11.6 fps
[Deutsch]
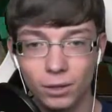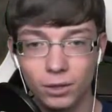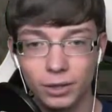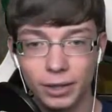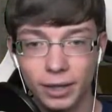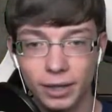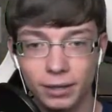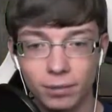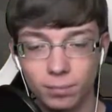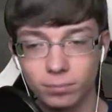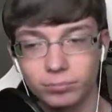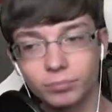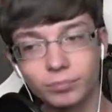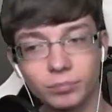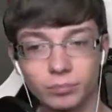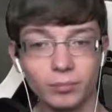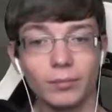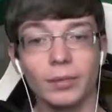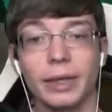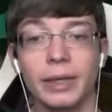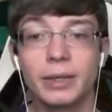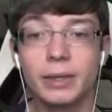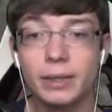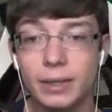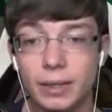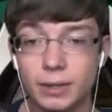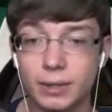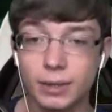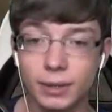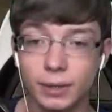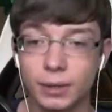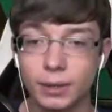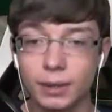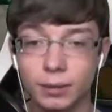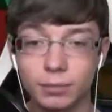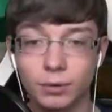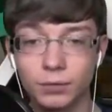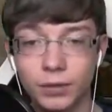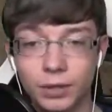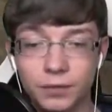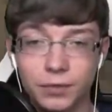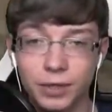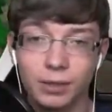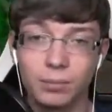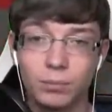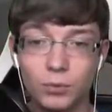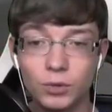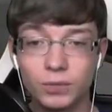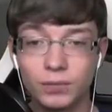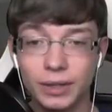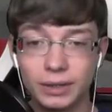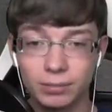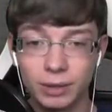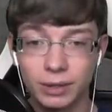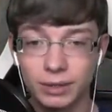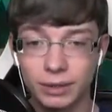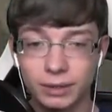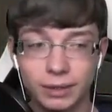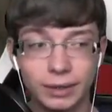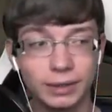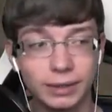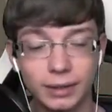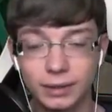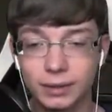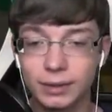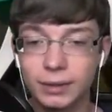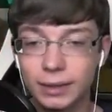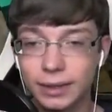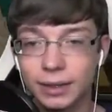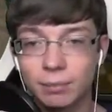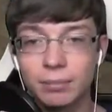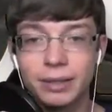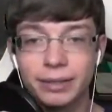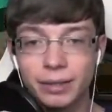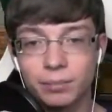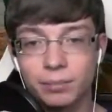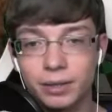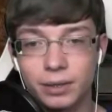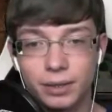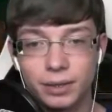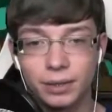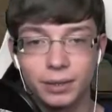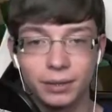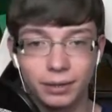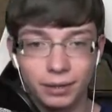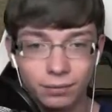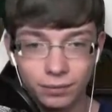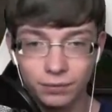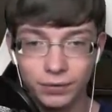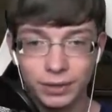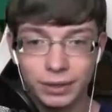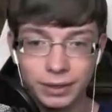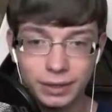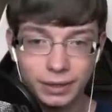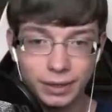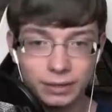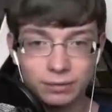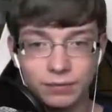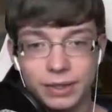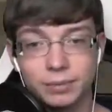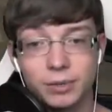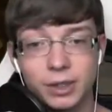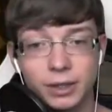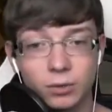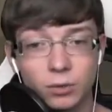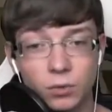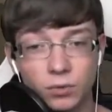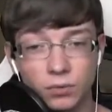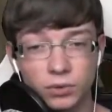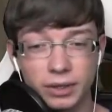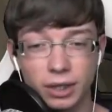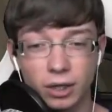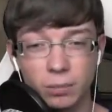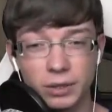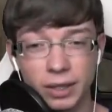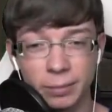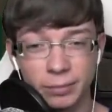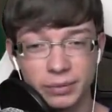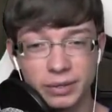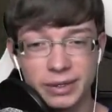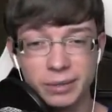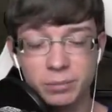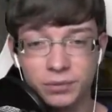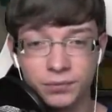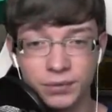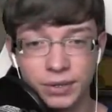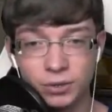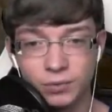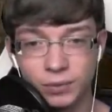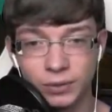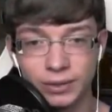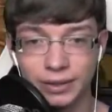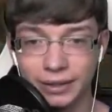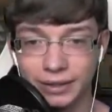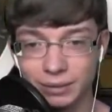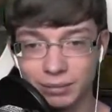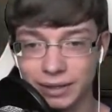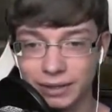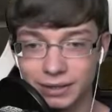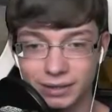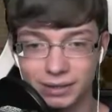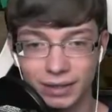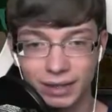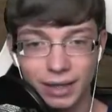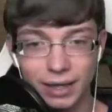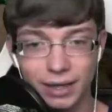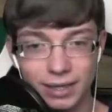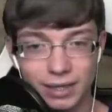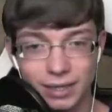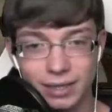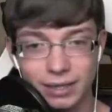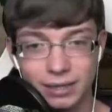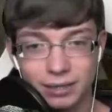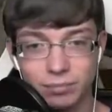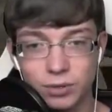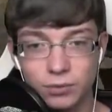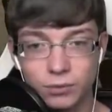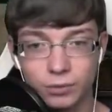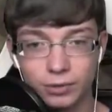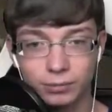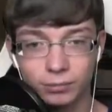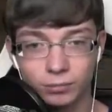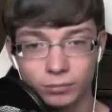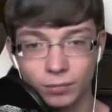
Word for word: Okay. Interessant. Ähm, auf jeden Fall müssen wir jetzt mal die, die Essenz-Dinger mitnehmen. Äh, wenn wir die liegen lassen, wäre das ein bisschen doof und ich glaube, ich habe ziemlich viele übersehen im nächsten, in den nächsten Minuten.